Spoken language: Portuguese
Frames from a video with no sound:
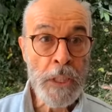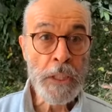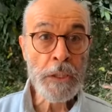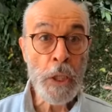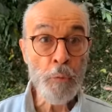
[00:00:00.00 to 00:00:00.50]

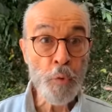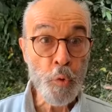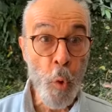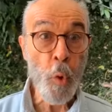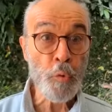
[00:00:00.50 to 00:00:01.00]
Então,
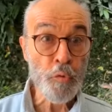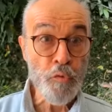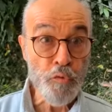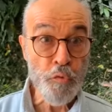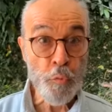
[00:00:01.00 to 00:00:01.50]
todos
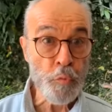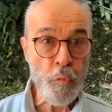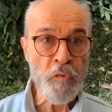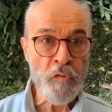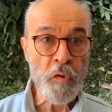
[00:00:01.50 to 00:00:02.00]

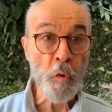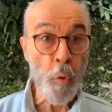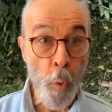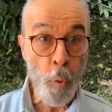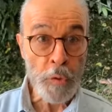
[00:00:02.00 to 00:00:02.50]
juntos
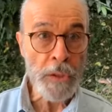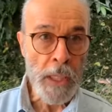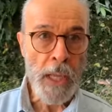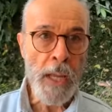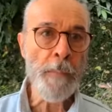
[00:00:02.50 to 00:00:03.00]

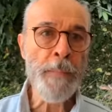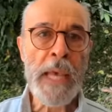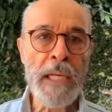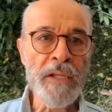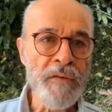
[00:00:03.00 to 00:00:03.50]
contra a
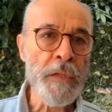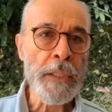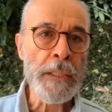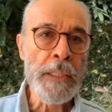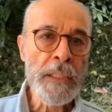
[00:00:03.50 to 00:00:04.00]
PLC